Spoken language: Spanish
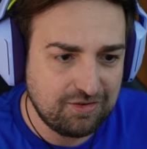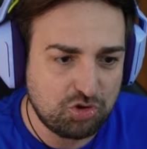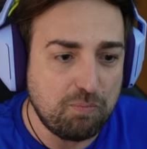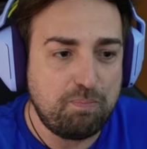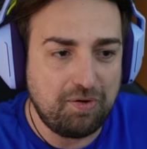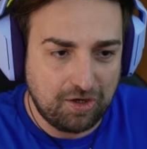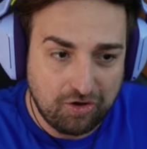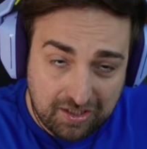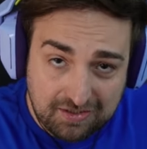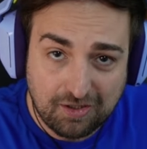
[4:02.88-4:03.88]
son
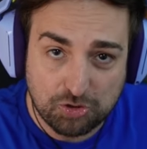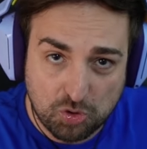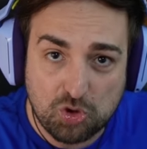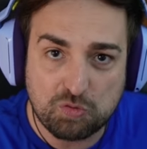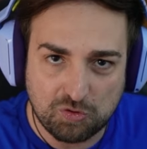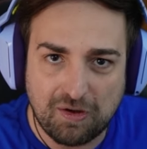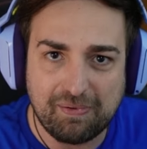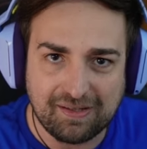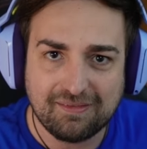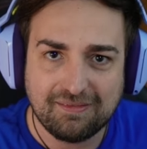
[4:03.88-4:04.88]
peores que los juegos
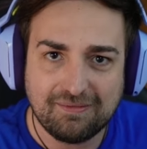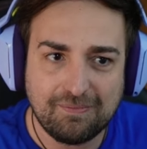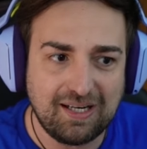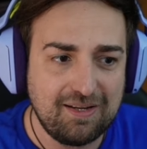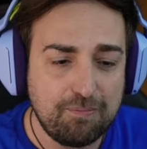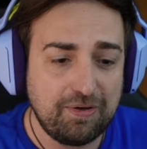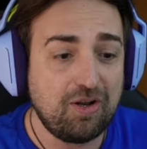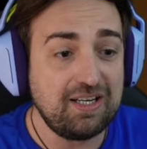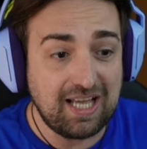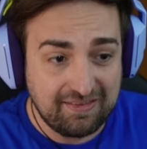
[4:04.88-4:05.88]
PvP, ¿vale? Pero a,
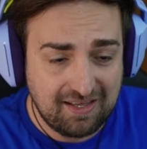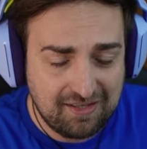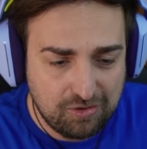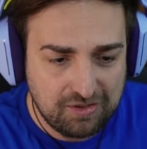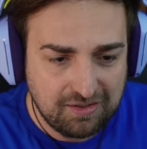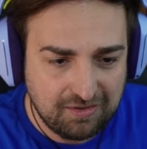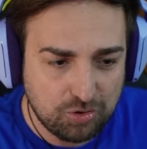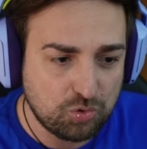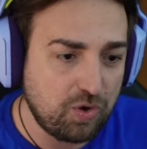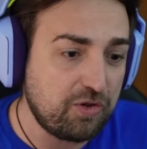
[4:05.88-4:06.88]
día de hoy,
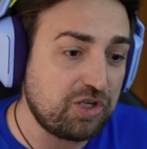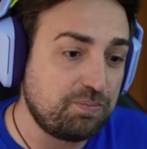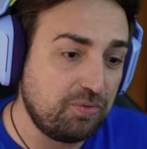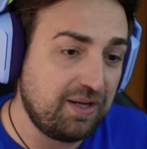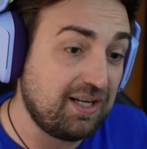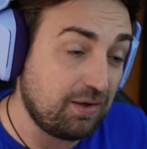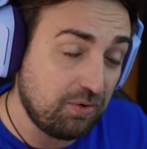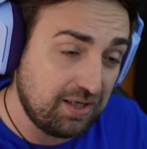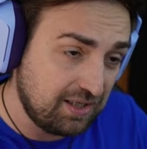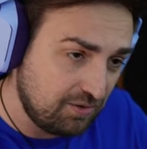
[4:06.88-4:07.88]
los jugadores PvE que
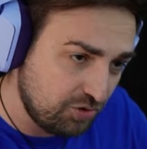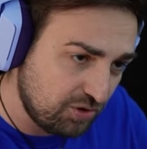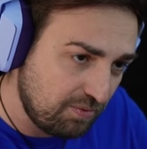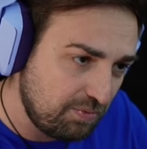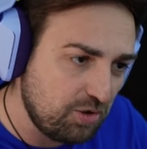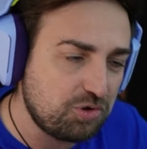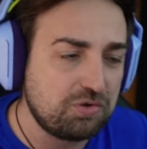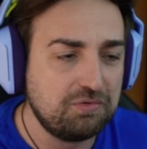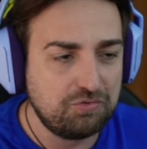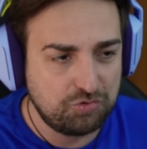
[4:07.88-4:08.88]
juegan a los MMOs
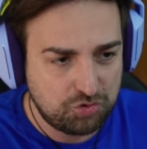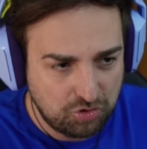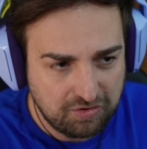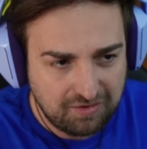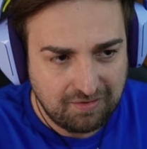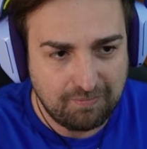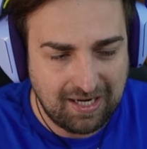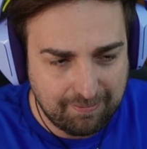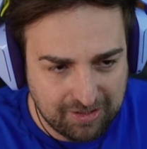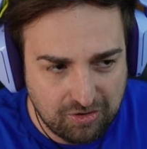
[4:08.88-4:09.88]
son
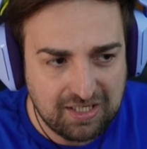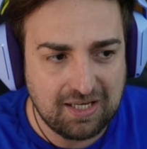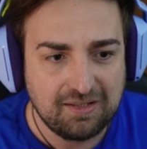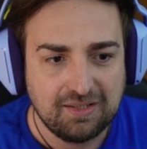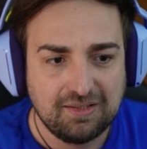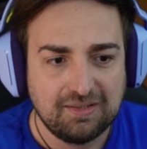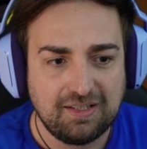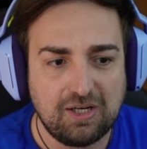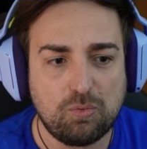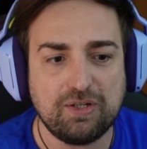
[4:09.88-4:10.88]
la mayoría
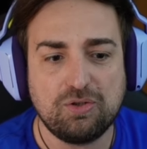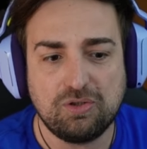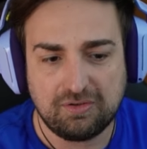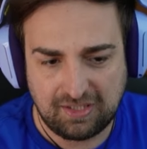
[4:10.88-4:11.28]
en cuanto